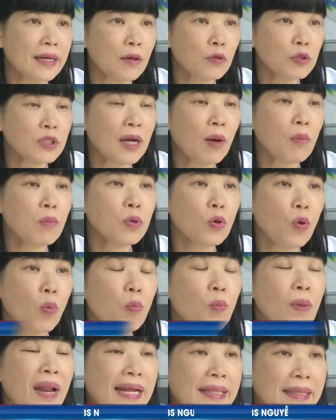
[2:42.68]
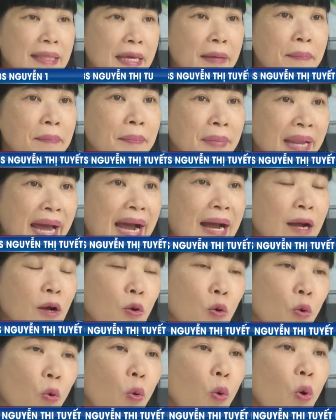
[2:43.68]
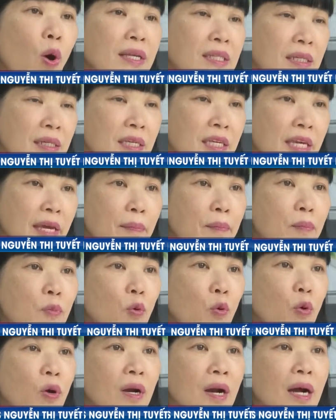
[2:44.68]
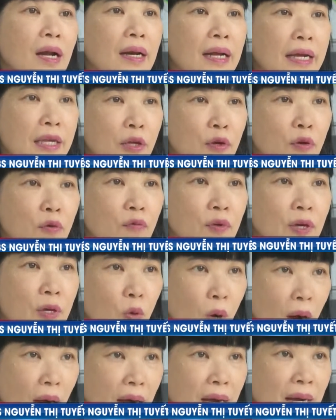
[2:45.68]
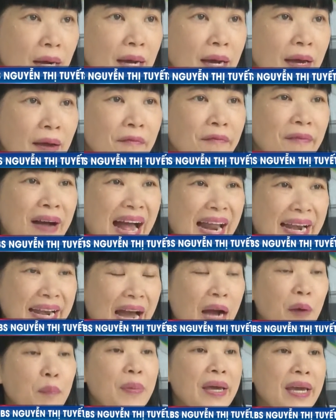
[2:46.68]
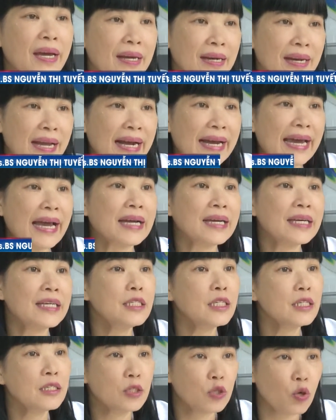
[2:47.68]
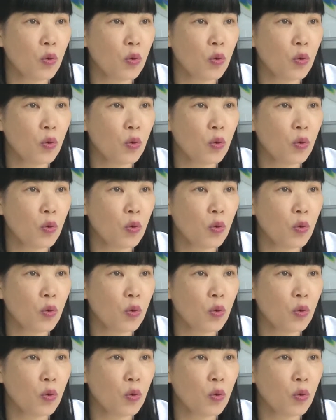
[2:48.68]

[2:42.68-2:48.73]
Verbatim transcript: Rau sống cũng là tiềm năng của sự nhiễm của rất là nhiều vi khuẩn và đặc biệt là các ký sinh